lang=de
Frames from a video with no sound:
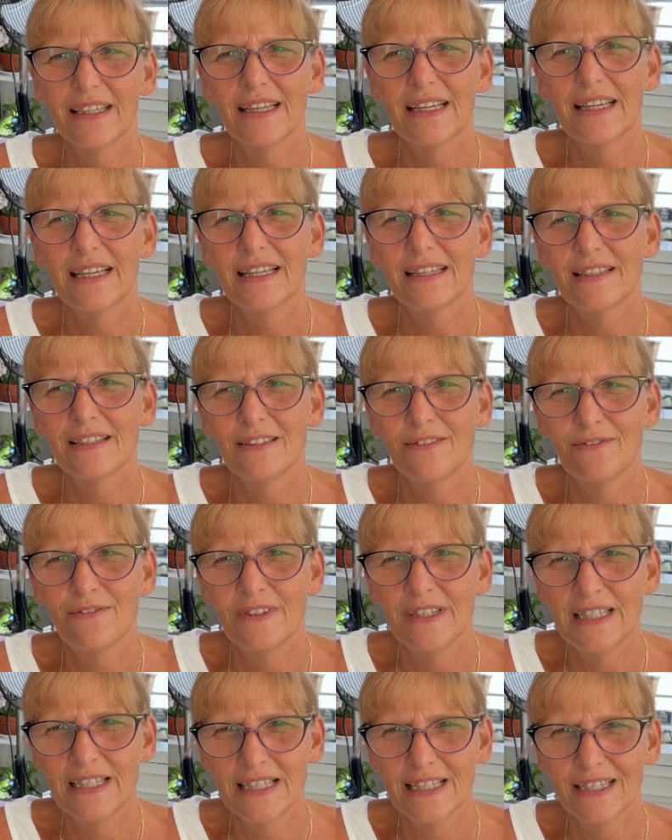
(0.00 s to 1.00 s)
es
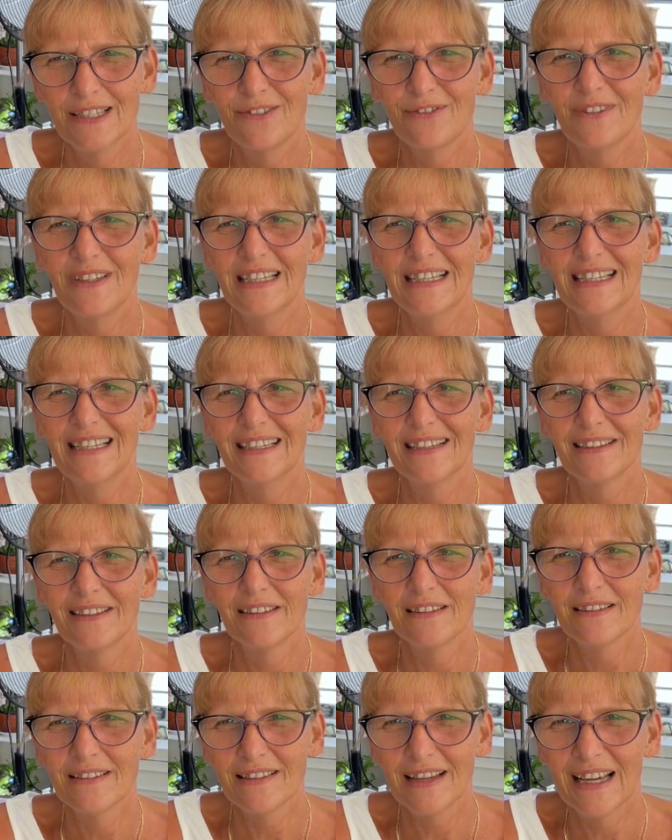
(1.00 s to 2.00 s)
windet
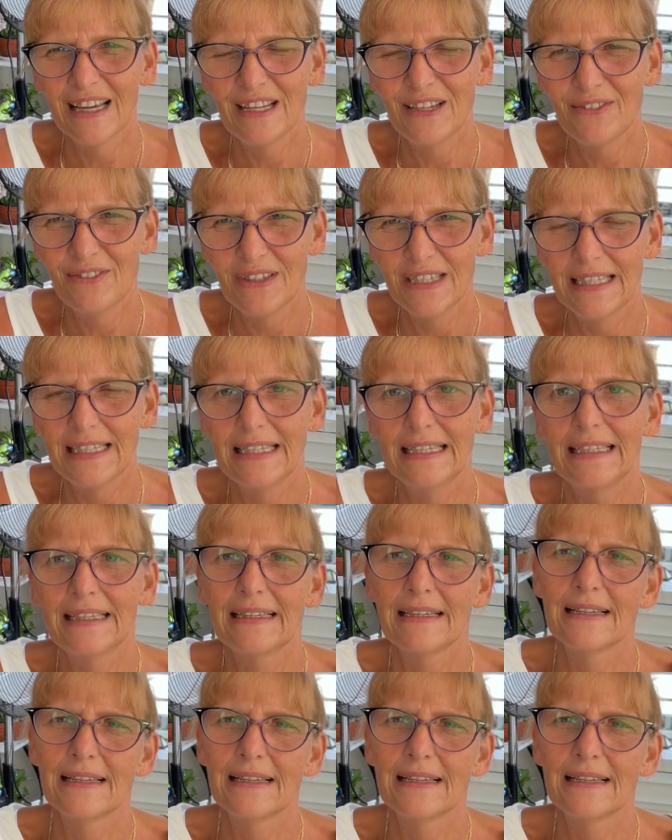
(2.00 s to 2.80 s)
wenigstens ein wenig.